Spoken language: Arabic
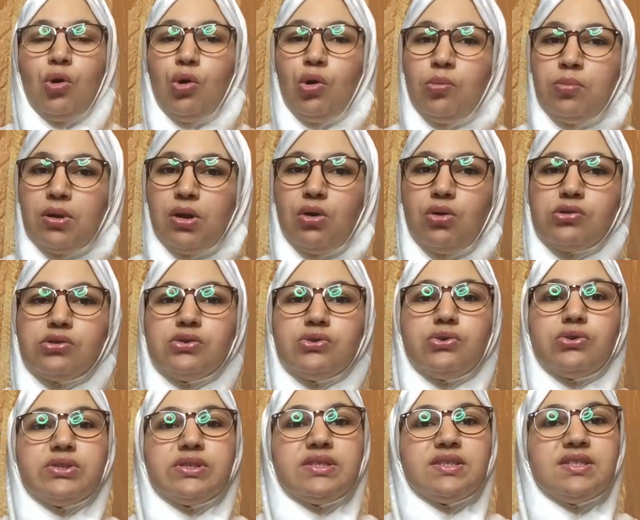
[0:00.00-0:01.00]

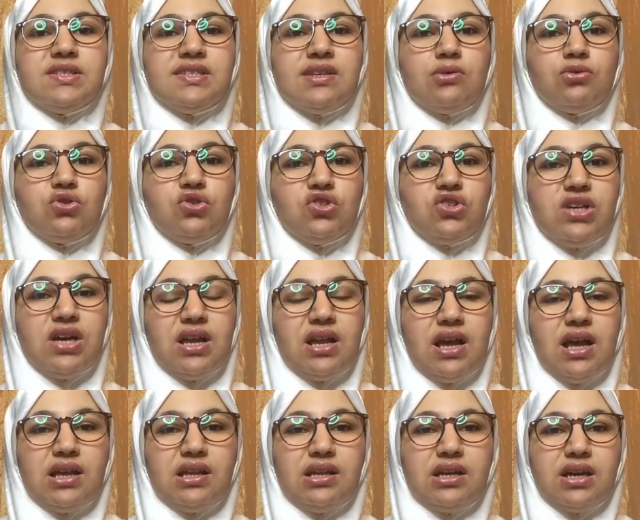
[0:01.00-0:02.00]
وبالخصوص الزوج
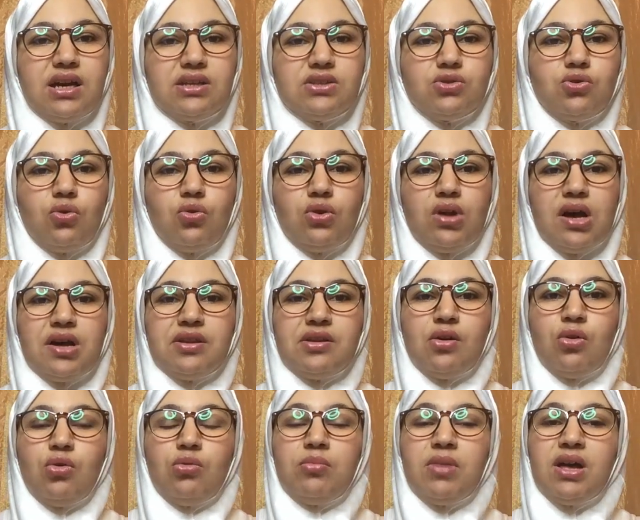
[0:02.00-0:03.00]
ديالها اللي كتقول
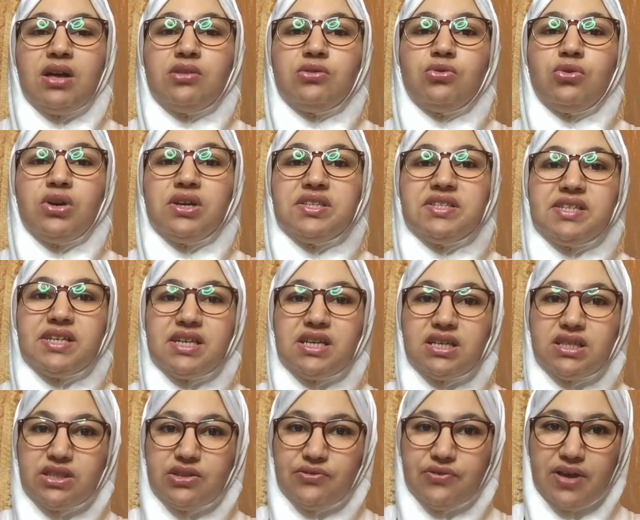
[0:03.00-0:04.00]
انه ما عنده حتى
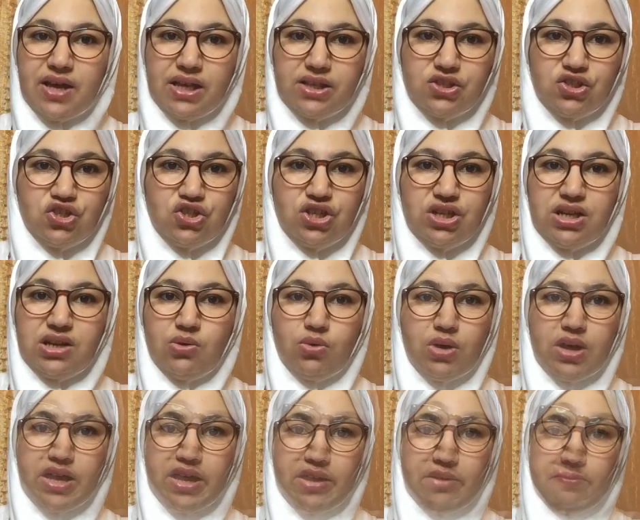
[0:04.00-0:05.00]
يد في هذا الشيء اللي
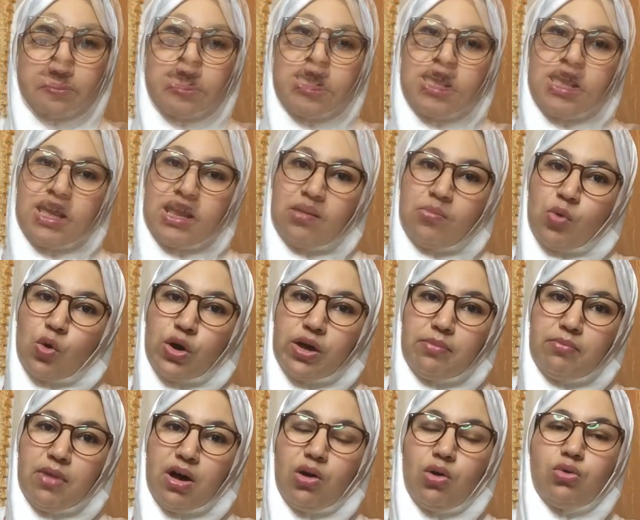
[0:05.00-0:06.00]
وقع
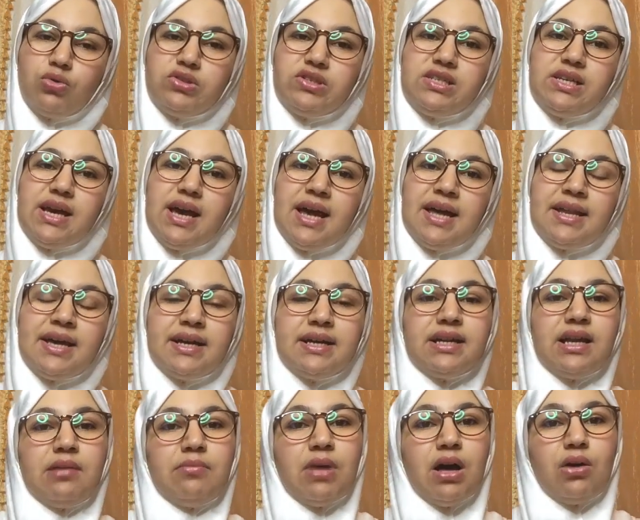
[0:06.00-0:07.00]
المهم اخوتي انا
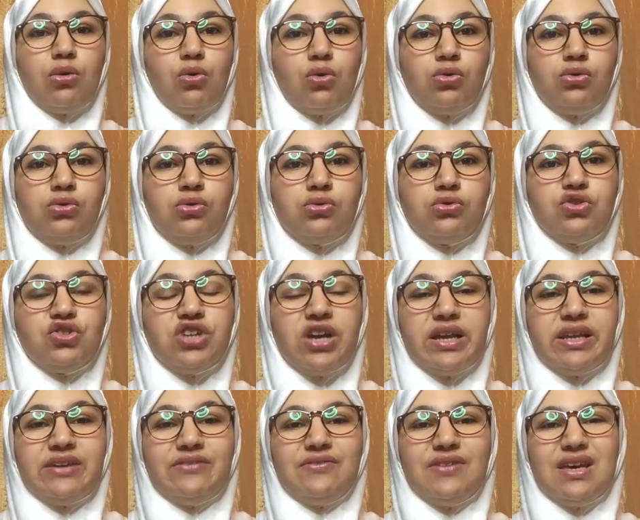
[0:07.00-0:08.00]
كلامها كله
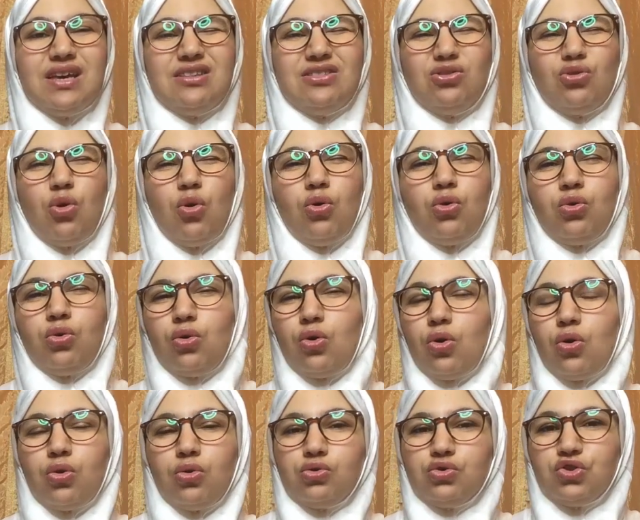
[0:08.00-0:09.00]
جاني فيه الدخول
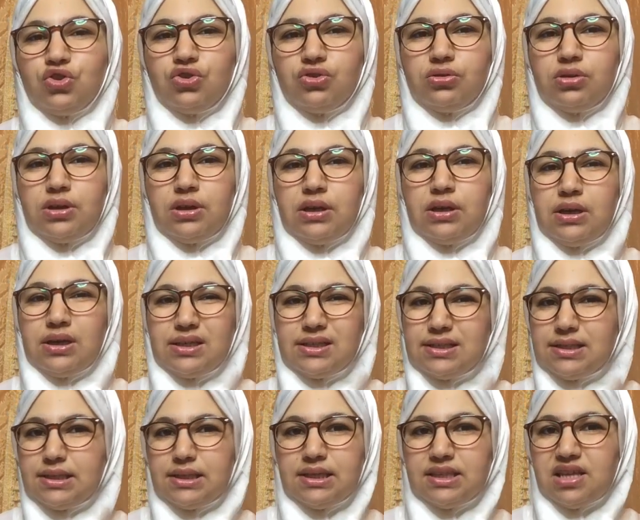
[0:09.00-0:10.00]
والخروج
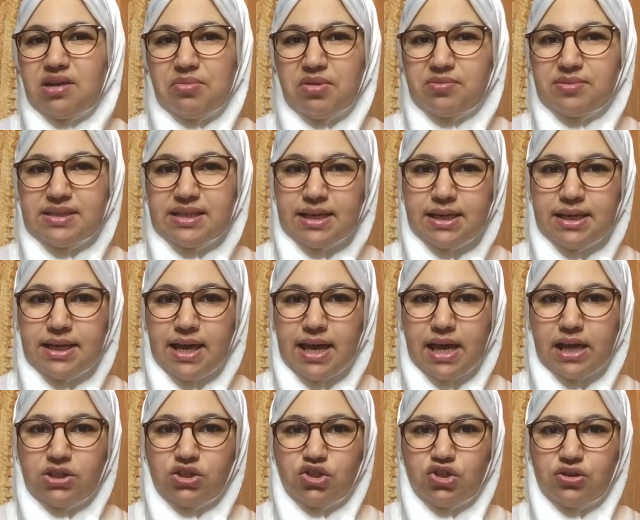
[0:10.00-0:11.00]
سيدة ما
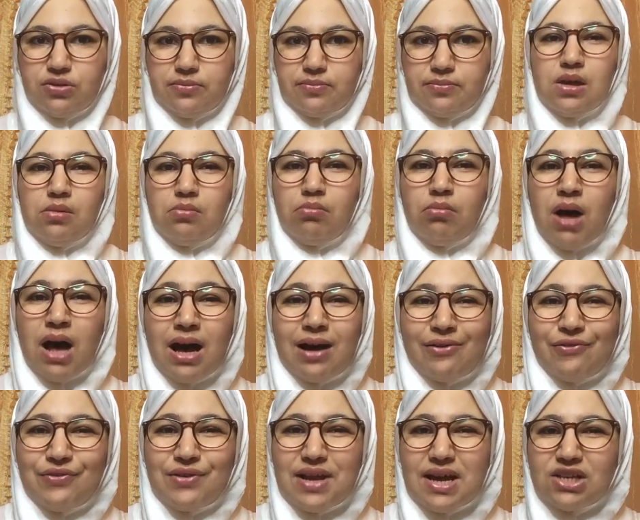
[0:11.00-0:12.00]
مزقياش ما
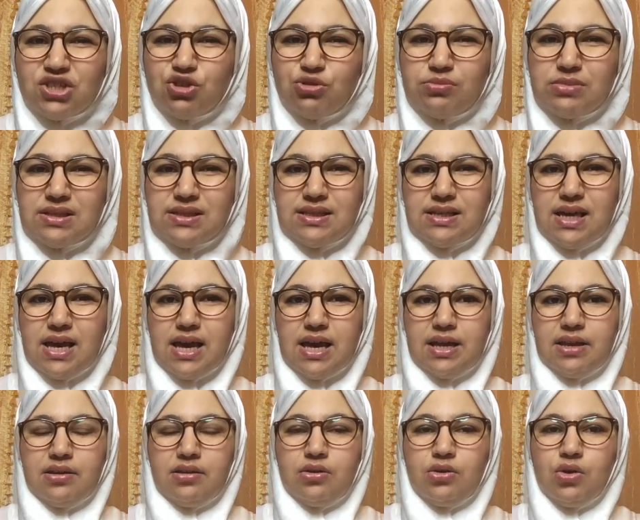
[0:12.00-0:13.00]
عرفناش
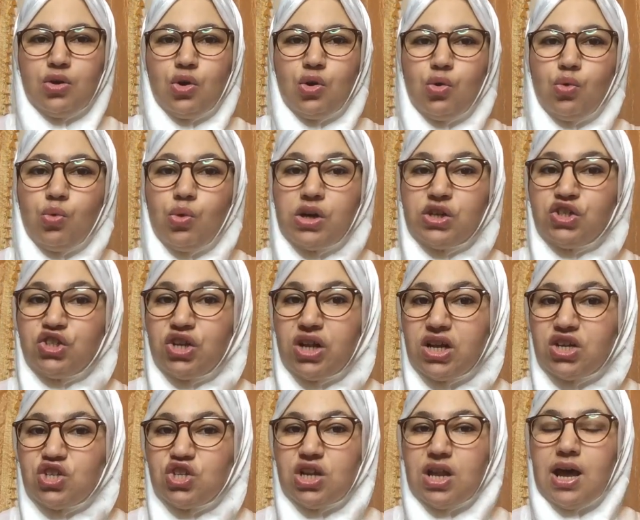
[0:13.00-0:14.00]
مزيان واش
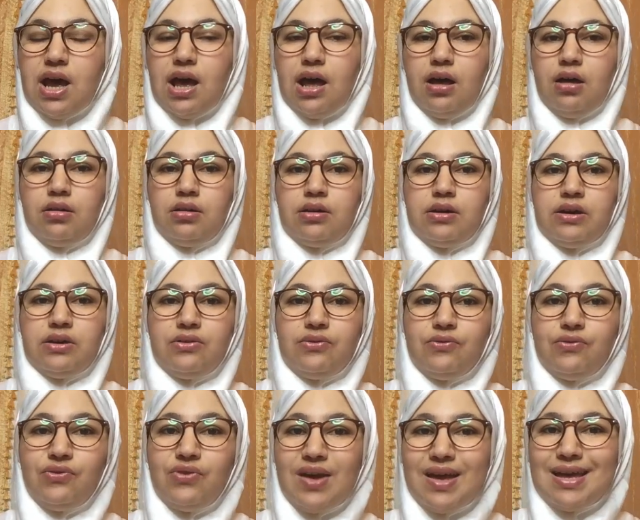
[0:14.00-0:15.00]
راجلها
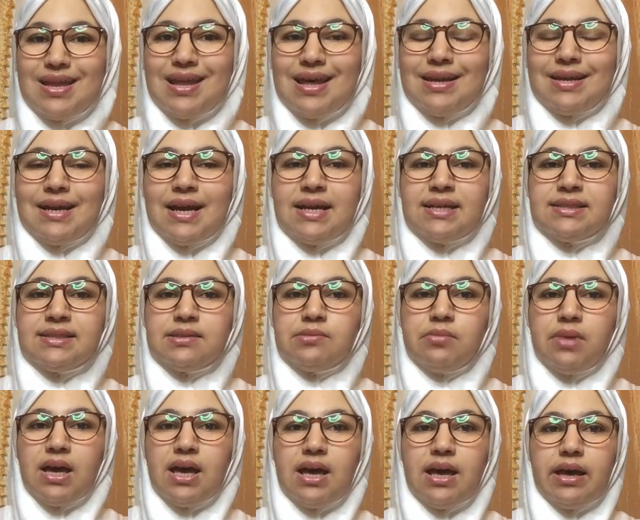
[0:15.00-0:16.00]
فعلا كانت
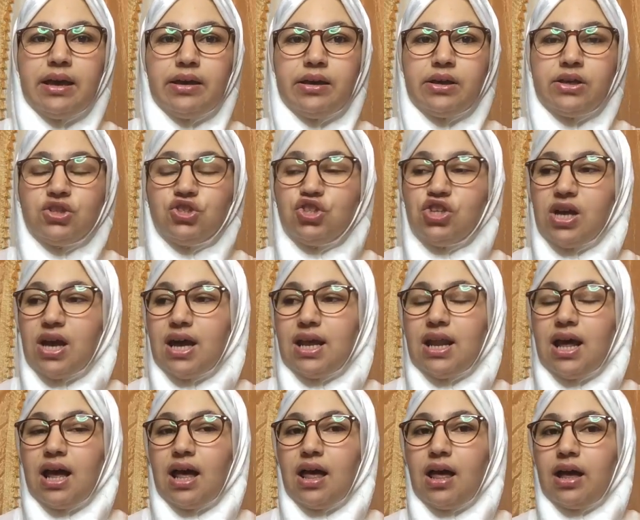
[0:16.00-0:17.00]
معاه شي
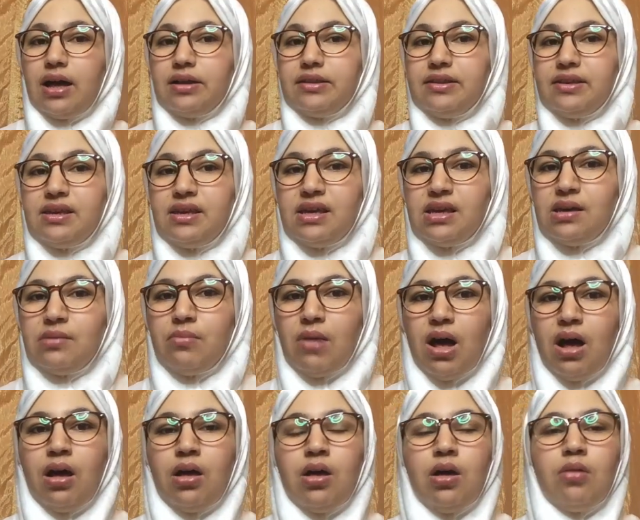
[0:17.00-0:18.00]
علاقه
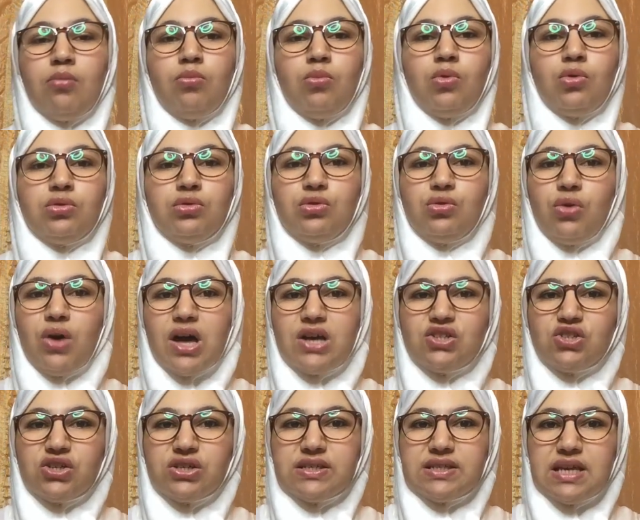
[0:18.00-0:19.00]
قديمه منذ
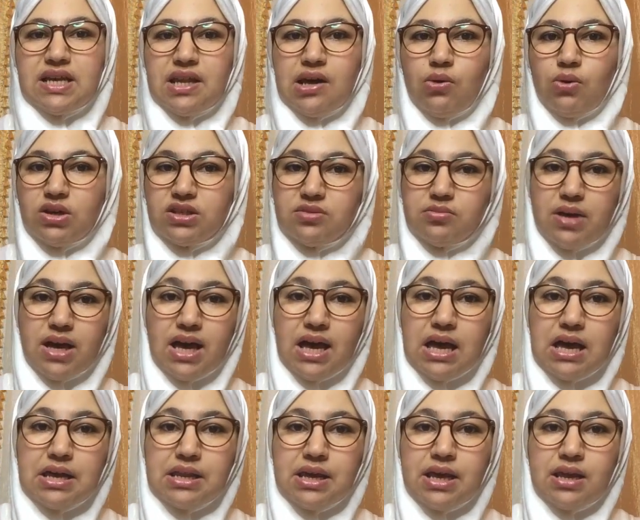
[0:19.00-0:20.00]
عشر سنوات مع
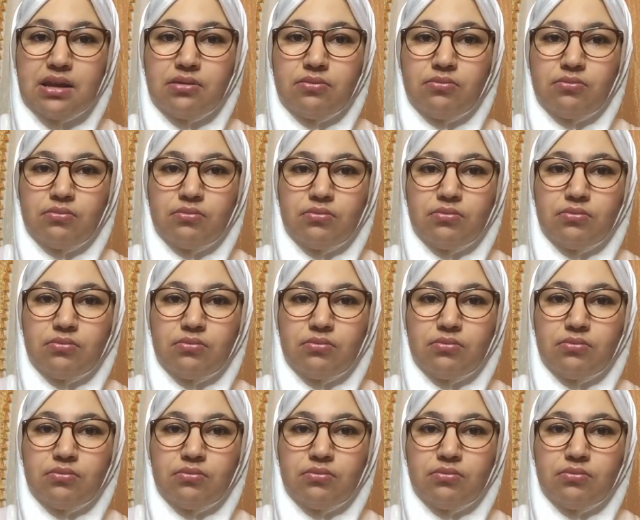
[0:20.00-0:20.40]
حنان